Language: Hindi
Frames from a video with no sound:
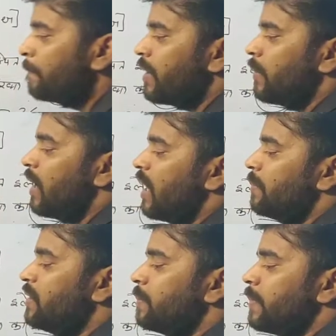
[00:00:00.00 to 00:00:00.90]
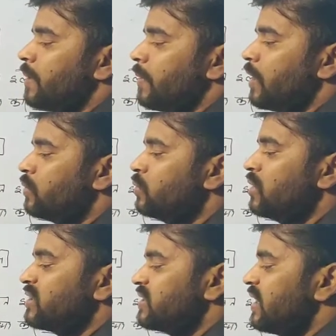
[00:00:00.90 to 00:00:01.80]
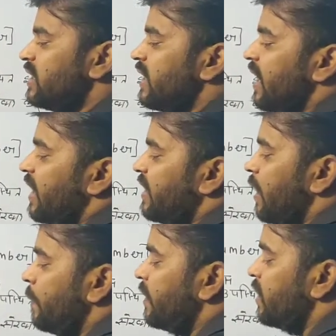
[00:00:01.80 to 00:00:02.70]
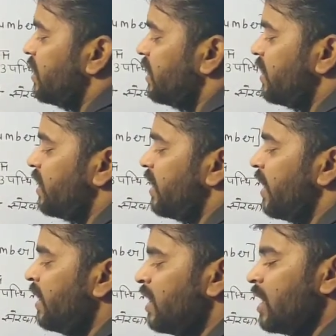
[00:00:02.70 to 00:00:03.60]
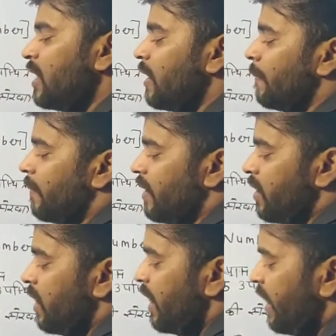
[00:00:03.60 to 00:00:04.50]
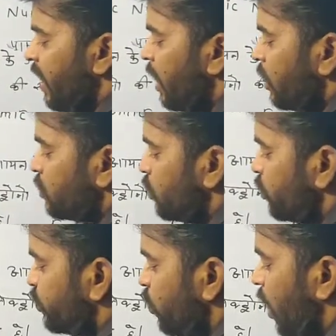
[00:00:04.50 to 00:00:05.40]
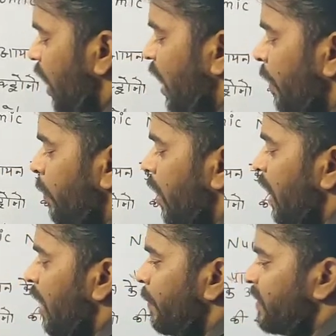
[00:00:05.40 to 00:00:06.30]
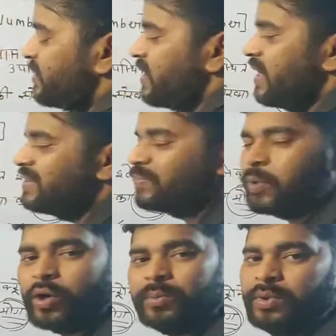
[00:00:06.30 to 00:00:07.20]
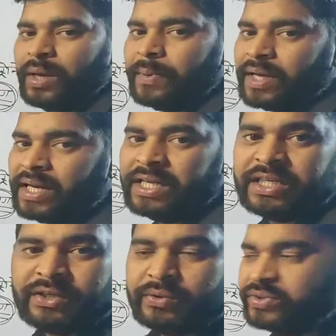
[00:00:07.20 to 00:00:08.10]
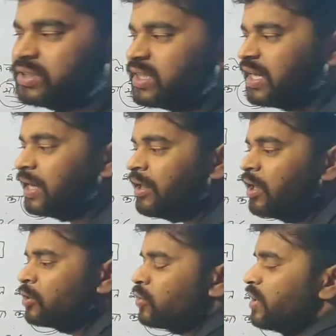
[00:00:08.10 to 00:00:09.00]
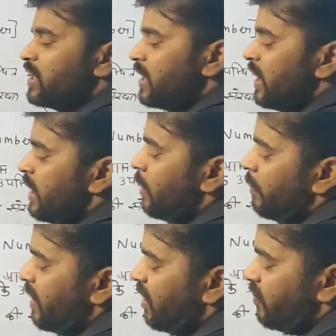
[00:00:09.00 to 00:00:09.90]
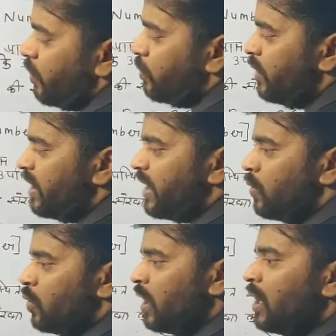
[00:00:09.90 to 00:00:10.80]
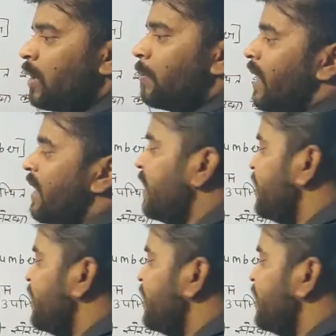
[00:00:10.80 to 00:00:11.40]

प्रभावी परमाणु संख्या या फिर ई e एन नंबर है ना तो दोस्तों अब आप इसका इस फॉर्मूला बनाने की कोशिश करें तो ये e नंबर का फॉर्मूला क्या होगा मान